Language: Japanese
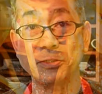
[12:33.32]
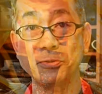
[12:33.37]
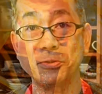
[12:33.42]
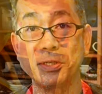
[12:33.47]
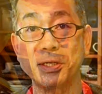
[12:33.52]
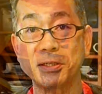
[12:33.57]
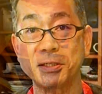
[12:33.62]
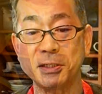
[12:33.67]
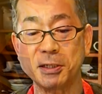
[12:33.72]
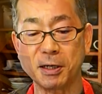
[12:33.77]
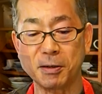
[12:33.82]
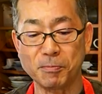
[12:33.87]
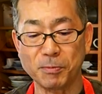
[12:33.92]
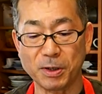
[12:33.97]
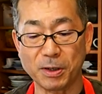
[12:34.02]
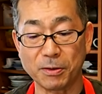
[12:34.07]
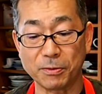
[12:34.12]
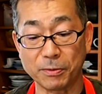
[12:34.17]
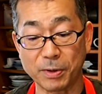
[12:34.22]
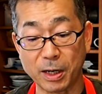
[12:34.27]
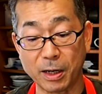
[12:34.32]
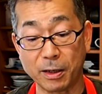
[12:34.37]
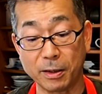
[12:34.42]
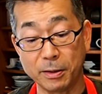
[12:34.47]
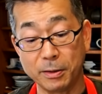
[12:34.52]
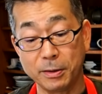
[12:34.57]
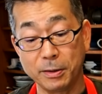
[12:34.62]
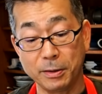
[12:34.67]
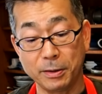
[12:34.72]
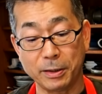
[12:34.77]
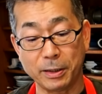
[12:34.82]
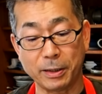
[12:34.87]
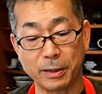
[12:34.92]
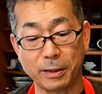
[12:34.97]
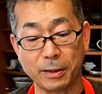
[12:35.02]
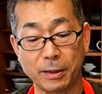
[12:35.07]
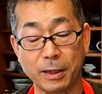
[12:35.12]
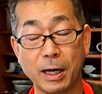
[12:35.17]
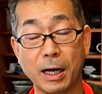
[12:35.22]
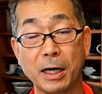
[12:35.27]
の焼き南蛮は、
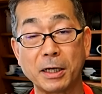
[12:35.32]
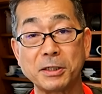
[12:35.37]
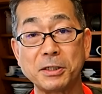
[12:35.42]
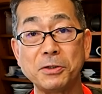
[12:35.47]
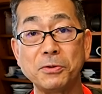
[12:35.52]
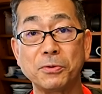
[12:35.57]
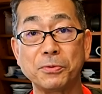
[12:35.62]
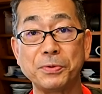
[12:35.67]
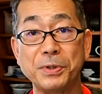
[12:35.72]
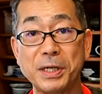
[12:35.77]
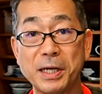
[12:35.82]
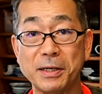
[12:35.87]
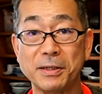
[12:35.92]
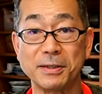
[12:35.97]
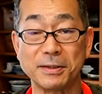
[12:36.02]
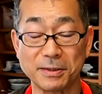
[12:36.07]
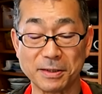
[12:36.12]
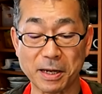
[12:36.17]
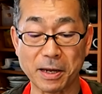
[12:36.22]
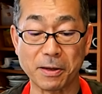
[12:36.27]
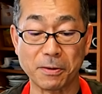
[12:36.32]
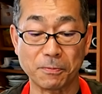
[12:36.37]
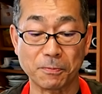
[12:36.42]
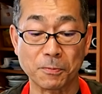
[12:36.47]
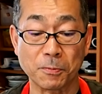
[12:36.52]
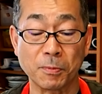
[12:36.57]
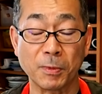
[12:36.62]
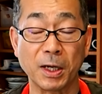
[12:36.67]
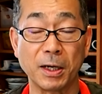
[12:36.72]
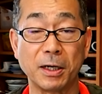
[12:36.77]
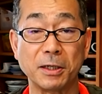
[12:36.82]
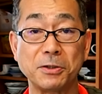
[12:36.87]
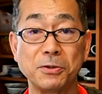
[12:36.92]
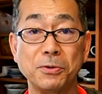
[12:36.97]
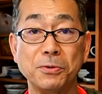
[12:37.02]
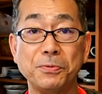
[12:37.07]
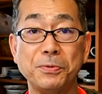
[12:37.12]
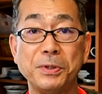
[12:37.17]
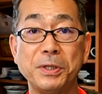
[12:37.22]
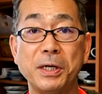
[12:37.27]
えー、アのフィレですね味
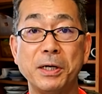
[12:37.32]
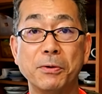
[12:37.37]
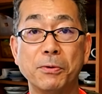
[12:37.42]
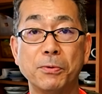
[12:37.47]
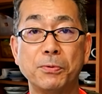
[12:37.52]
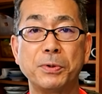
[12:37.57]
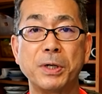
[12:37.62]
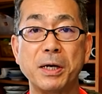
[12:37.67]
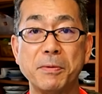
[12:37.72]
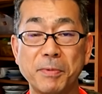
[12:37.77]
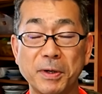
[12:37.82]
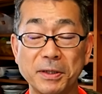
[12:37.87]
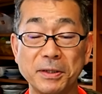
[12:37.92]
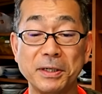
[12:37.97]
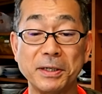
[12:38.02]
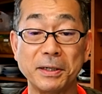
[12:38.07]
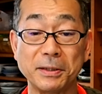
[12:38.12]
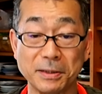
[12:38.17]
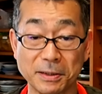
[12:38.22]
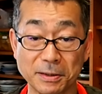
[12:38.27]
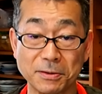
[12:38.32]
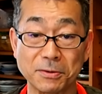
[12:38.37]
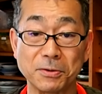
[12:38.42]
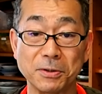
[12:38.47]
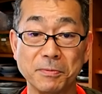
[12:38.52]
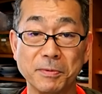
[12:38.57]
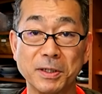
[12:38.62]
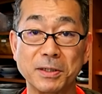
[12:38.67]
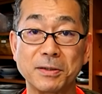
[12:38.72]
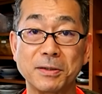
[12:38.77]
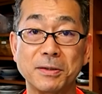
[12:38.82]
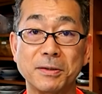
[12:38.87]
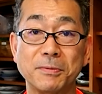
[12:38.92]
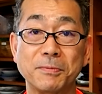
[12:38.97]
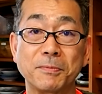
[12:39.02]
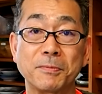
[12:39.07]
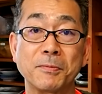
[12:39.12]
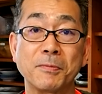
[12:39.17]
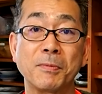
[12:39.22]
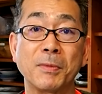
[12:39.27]
のフィレをフライパンで焼いて作ります
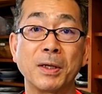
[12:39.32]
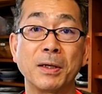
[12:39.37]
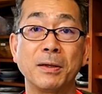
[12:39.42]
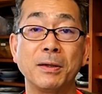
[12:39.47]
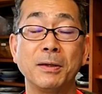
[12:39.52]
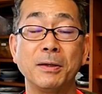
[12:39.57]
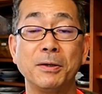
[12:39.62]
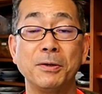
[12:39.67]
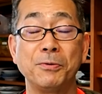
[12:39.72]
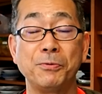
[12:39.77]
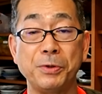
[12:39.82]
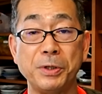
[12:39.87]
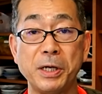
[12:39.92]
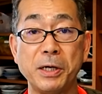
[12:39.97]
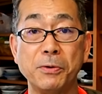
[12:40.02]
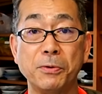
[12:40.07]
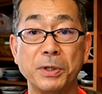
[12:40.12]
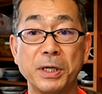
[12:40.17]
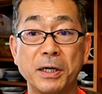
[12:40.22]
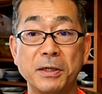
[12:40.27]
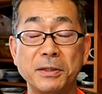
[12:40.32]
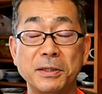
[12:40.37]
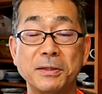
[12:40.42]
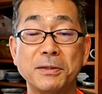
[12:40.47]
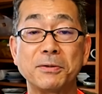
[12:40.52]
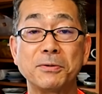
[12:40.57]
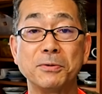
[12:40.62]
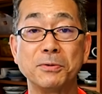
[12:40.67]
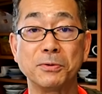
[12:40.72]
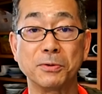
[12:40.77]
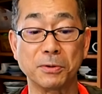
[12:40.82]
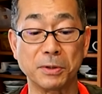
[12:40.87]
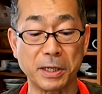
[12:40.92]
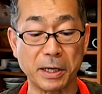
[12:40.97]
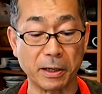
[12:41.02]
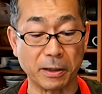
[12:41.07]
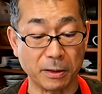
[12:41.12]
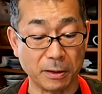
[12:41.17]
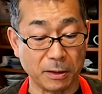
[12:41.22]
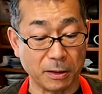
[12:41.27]
フィレを焼いて作るの
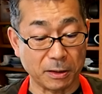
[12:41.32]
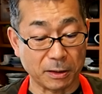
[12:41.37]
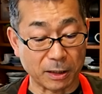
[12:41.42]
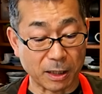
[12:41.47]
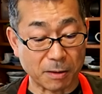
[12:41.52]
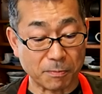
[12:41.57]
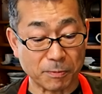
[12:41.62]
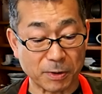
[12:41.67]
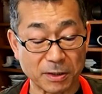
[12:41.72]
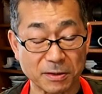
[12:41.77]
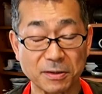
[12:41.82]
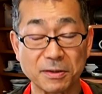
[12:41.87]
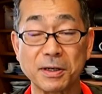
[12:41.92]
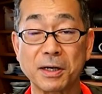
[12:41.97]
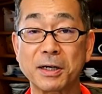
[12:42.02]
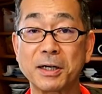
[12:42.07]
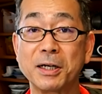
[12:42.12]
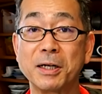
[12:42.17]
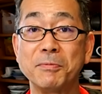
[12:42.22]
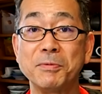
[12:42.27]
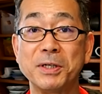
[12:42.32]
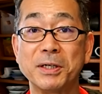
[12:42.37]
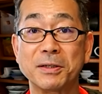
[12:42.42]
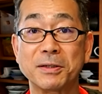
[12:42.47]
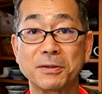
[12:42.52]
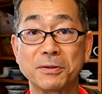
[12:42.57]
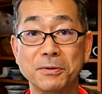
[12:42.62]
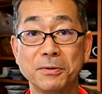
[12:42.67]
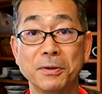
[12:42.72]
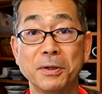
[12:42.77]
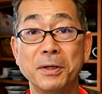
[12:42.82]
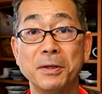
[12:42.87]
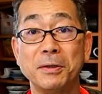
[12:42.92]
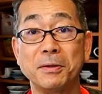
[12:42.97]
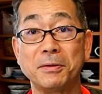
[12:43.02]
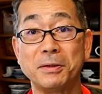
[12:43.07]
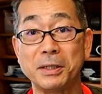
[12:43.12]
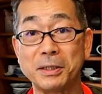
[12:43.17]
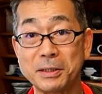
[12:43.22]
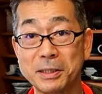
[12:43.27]
で南蛮酢が絡みやすく
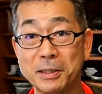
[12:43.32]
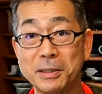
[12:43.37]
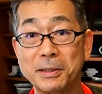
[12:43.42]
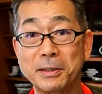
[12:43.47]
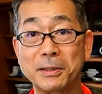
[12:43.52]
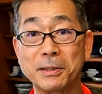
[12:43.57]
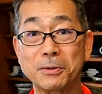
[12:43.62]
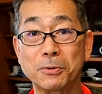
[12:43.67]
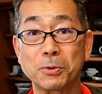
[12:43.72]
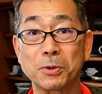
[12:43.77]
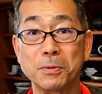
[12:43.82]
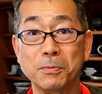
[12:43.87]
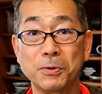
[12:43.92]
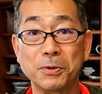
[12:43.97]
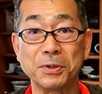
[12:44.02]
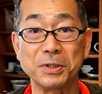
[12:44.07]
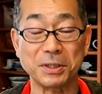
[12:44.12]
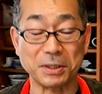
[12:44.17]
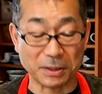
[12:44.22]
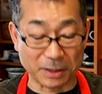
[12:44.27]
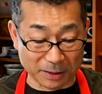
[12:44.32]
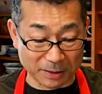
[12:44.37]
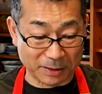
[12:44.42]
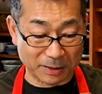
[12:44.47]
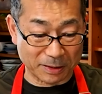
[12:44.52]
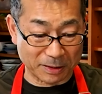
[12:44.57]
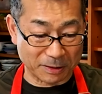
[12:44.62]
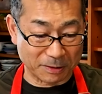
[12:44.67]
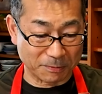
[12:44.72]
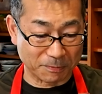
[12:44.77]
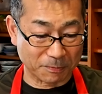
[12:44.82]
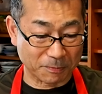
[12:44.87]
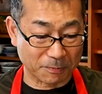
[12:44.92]
出来たてからとても美味しいです、